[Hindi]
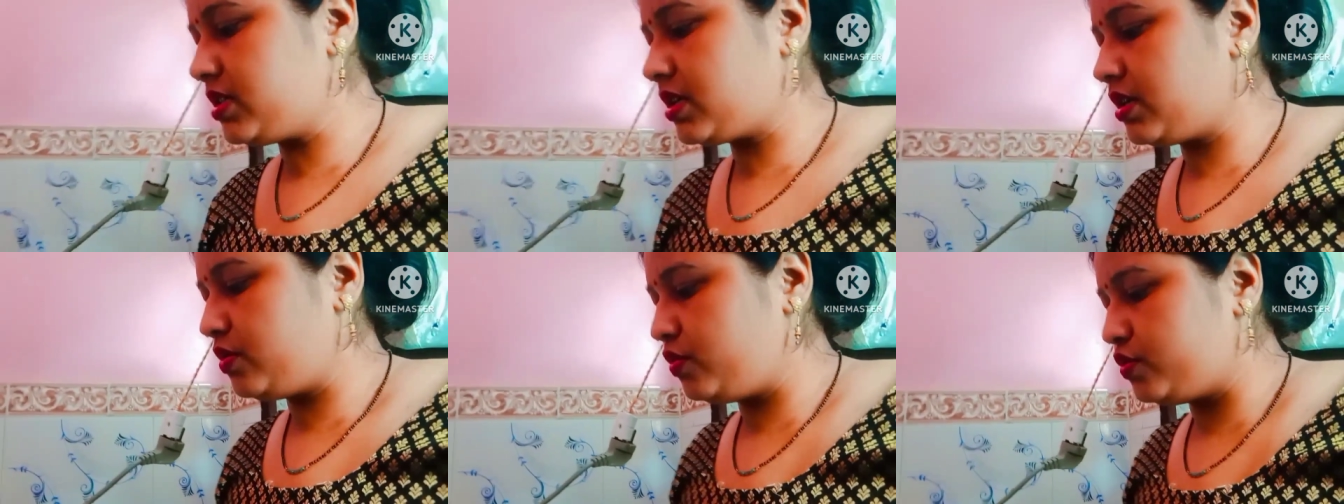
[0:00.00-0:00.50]
चार
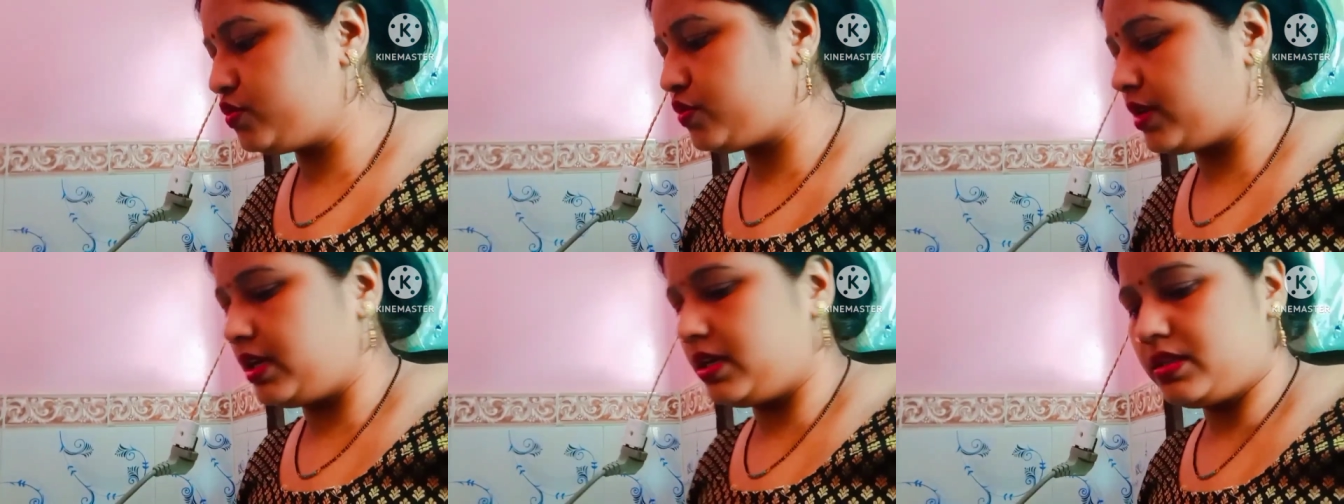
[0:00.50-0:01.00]
चक्कर हो
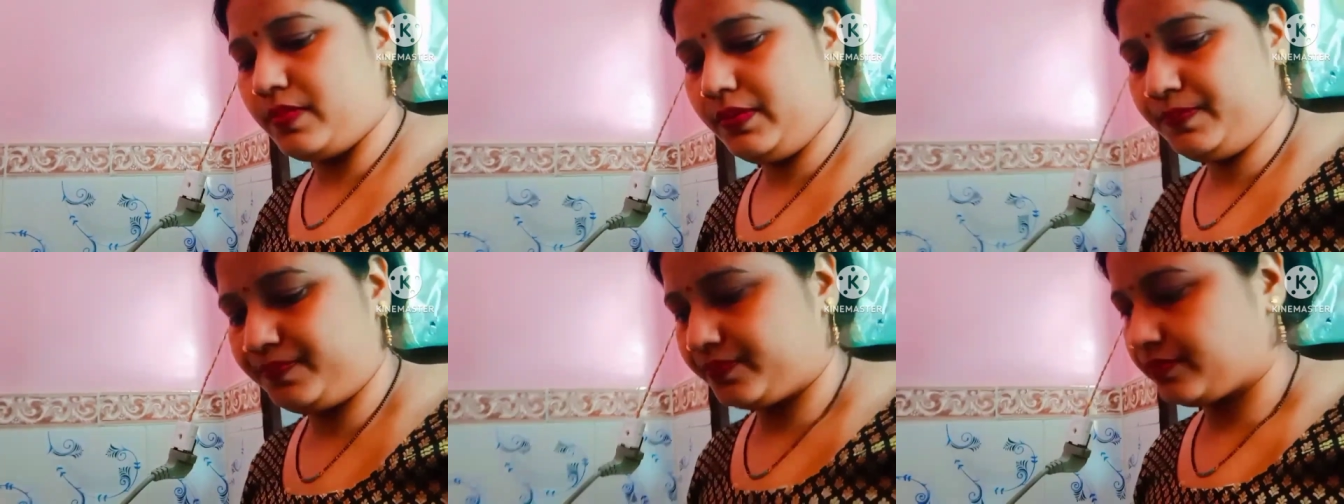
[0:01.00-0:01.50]
चुके हैं
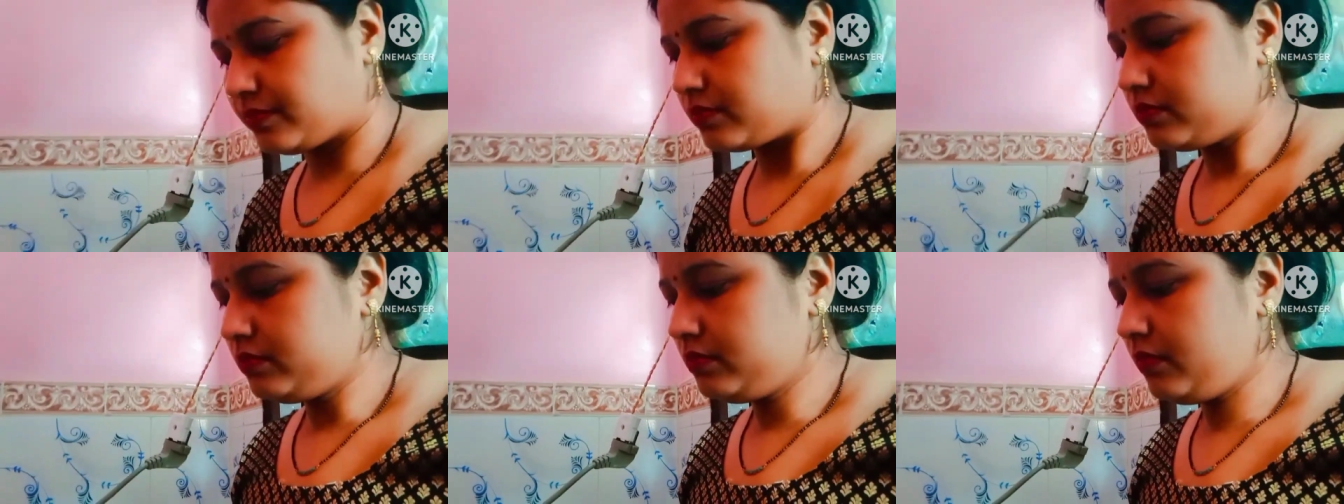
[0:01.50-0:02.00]

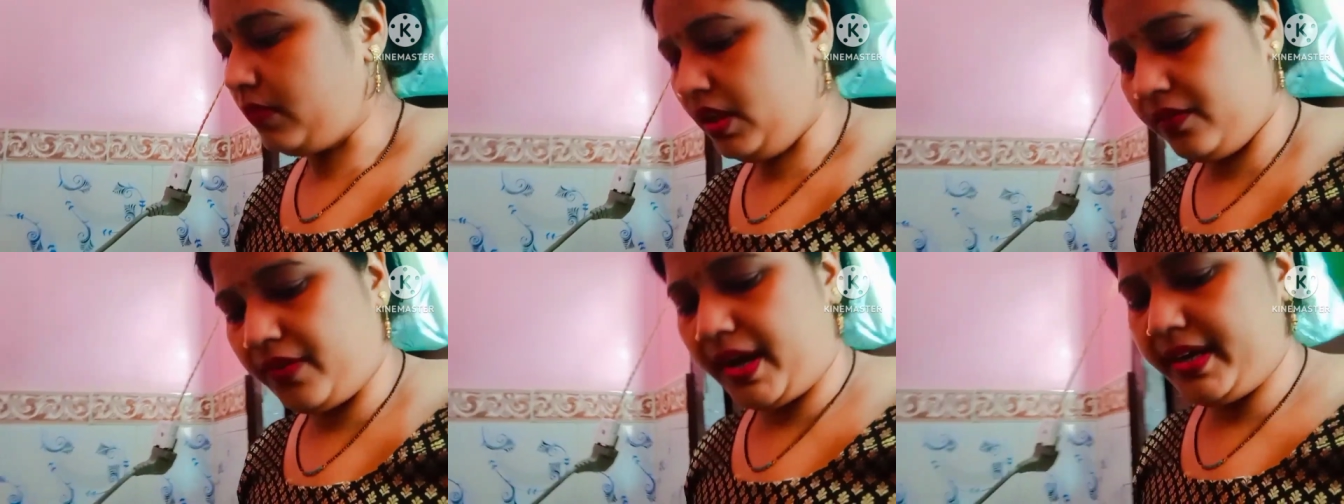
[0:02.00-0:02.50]

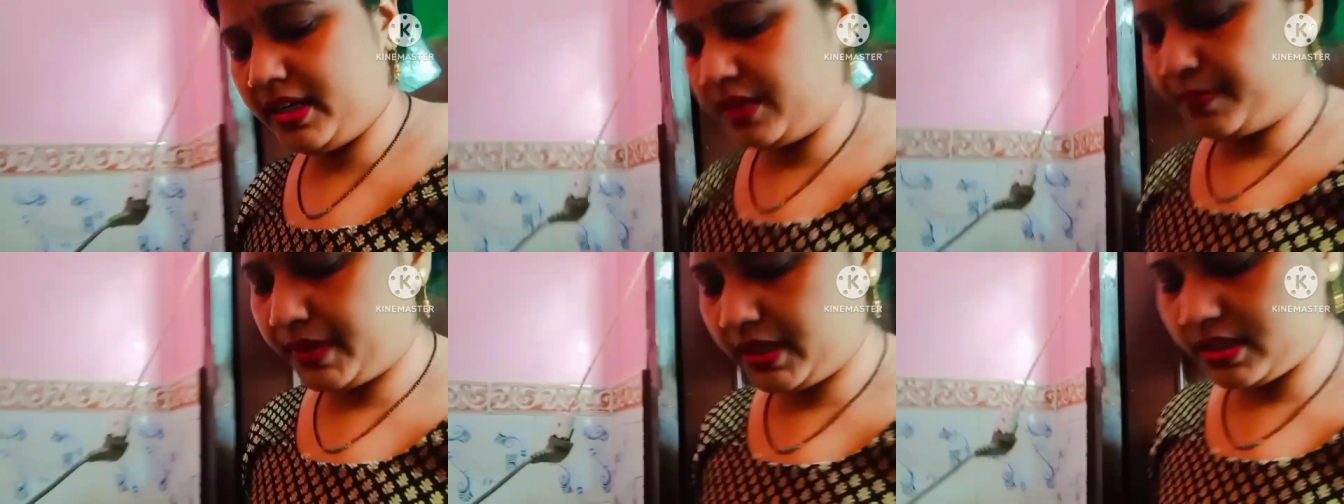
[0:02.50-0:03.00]
इसमें
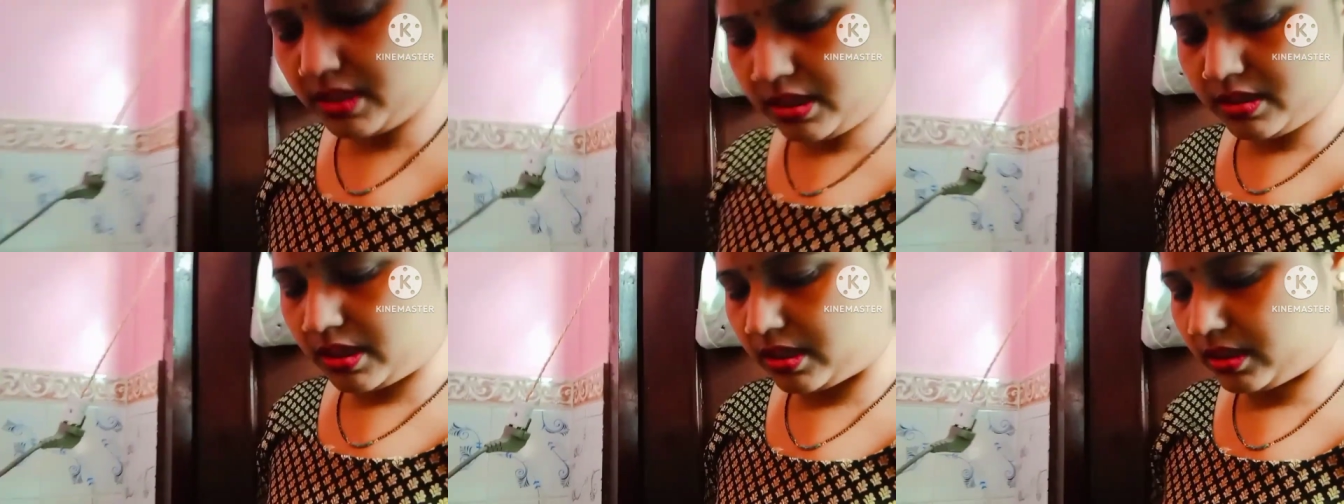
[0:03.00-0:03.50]
वाइट कपड़े
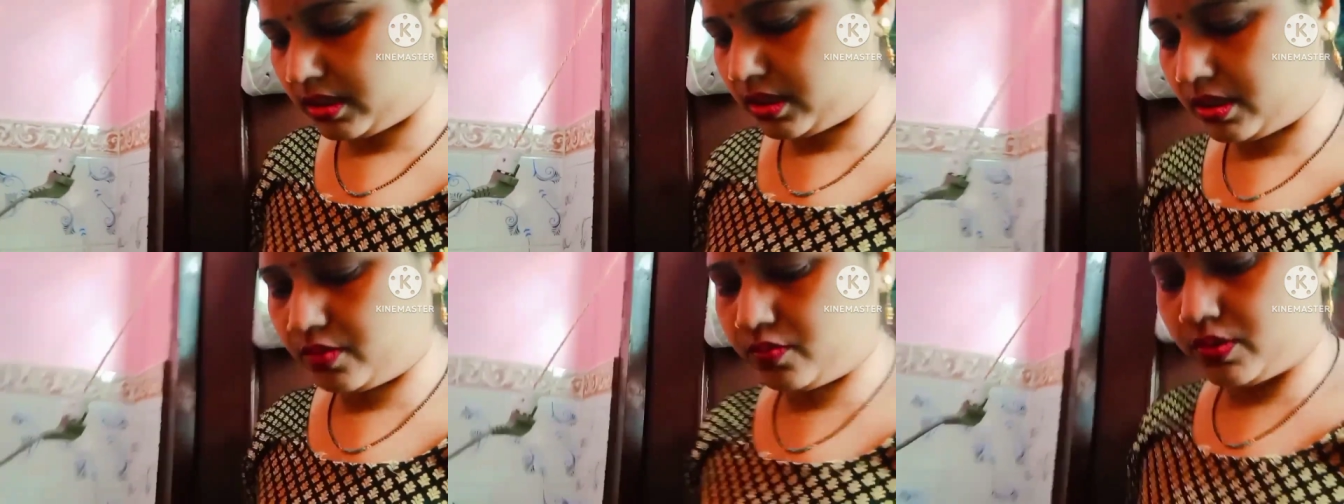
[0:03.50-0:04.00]
इसलिए ज़्यादा
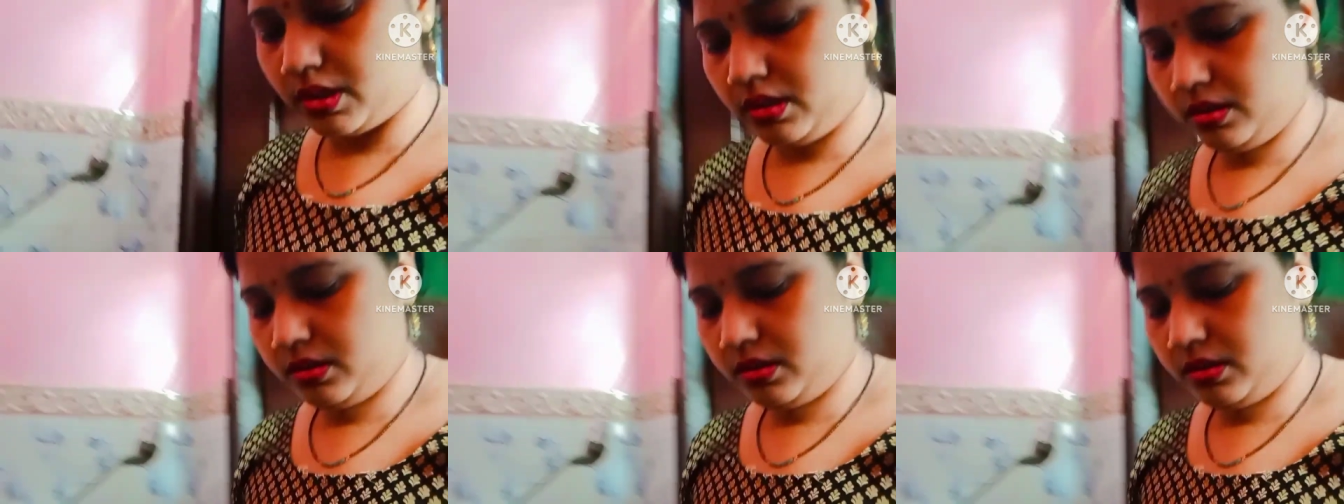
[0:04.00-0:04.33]
लगाने होते